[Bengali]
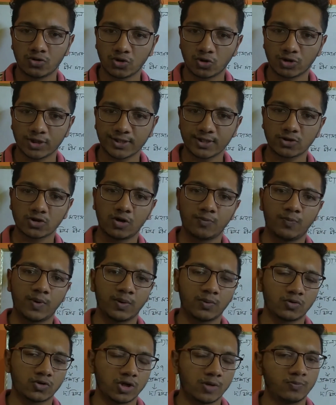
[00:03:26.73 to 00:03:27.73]
জোট আছে সব
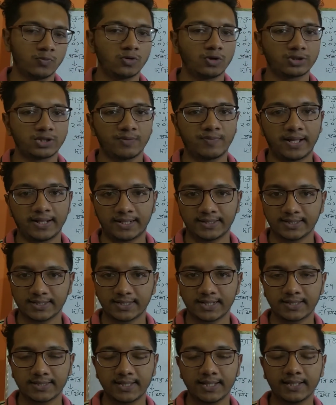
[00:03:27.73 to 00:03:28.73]
সবগুলোতে বাংলাদেশ
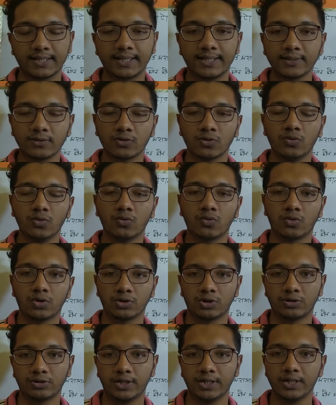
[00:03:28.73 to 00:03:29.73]
আছে কিন্তু কোনো
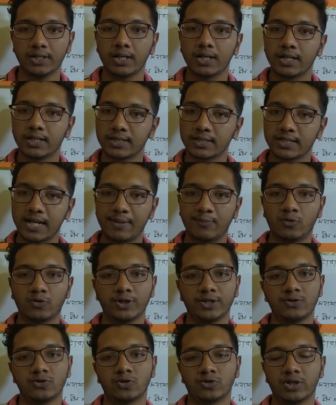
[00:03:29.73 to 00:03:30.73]
ধরনের
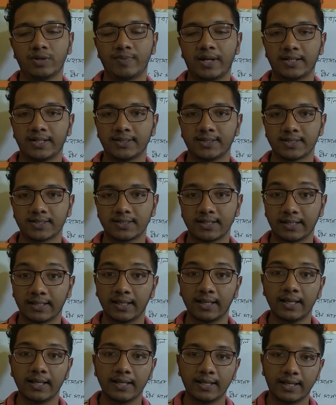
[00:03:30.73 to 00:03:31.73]
সামরিক জোটে বাংলাদেশ নেই
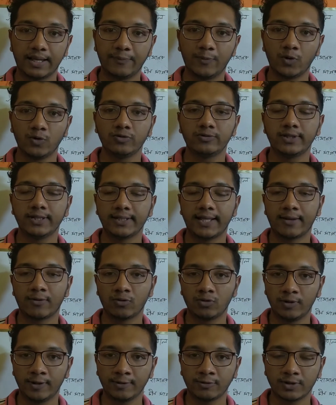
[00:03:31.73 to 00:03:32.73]
এবং তিনি আরও
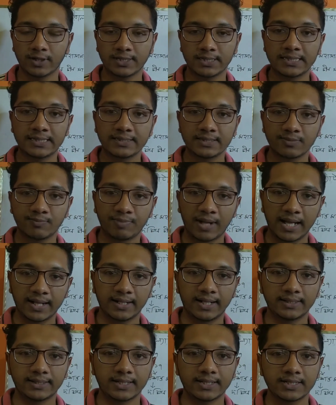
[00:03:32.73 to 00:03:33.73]
উল্লেখ করেছিলেন যে
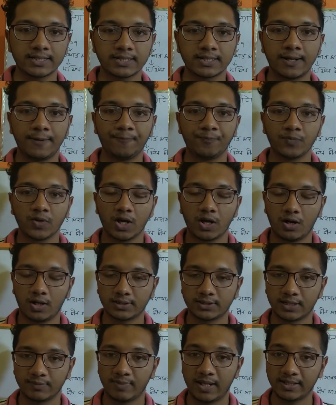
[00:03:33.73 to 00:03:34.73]
বাংলাদেশ
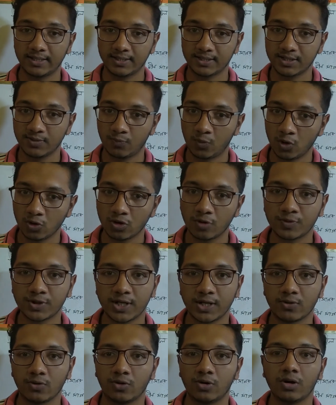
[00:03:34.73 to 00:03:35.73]
অর্থাৎ বাংলাদেশের
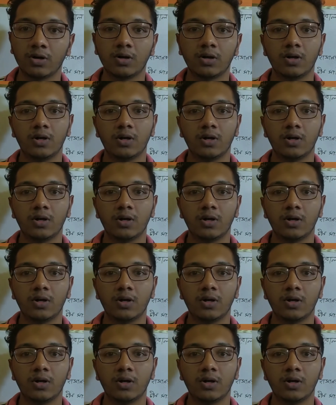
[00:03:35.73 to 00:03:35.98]
বঙ্গোপসাগর